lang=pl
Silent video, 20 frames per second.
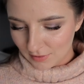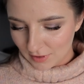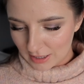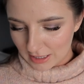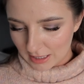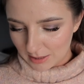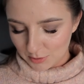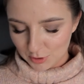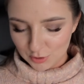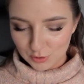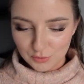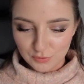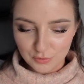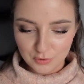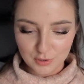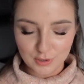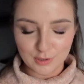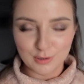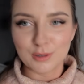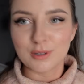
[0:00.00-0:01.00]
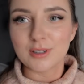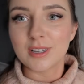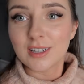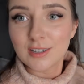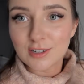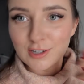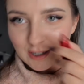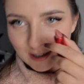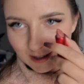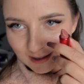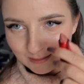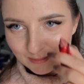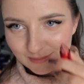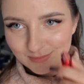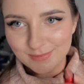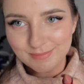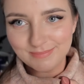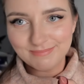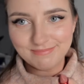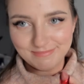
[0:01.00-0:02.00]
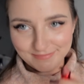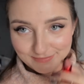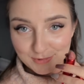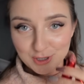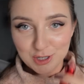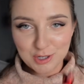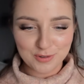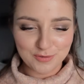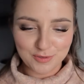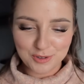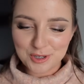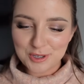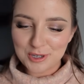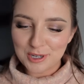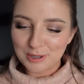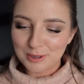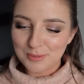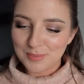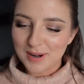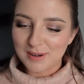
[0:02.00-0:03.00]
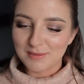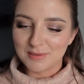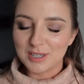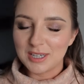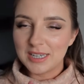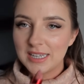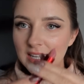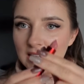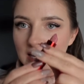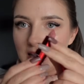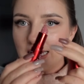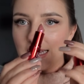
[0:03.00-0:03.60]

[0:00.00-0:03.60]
wiedziałam, że to twój kolor, także rzeczywiście, to prawda.